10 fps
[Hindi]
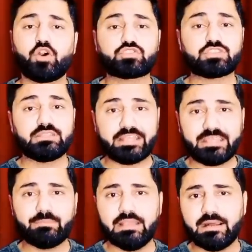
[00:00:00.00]
वो बॉक्स
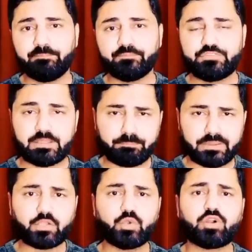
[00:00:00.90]
नहीं मिला
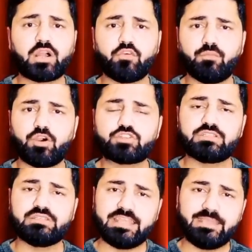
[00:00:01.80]
छप्पन किलो का वो
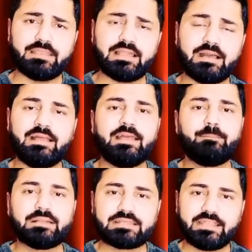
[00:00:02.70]
बॉक्स नहीं मिला
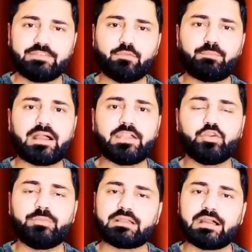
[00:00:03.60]
पता नहीं वो
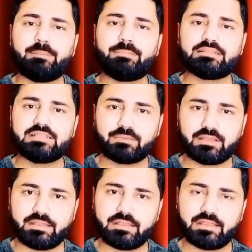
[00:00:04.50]
पहाड़ियों में कहां पर
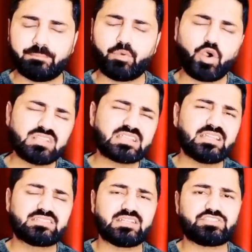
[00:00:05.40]
दबकर रह गया बहुत
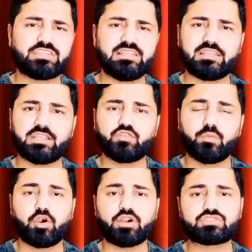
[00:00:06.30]
ज्यादा सर्च की लेकिन
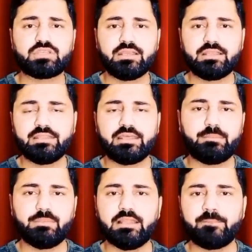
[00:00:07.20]
वो बॉक्स
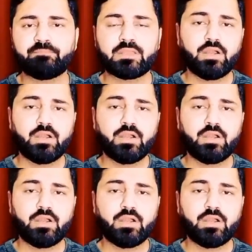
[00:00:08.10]
नहीं मिला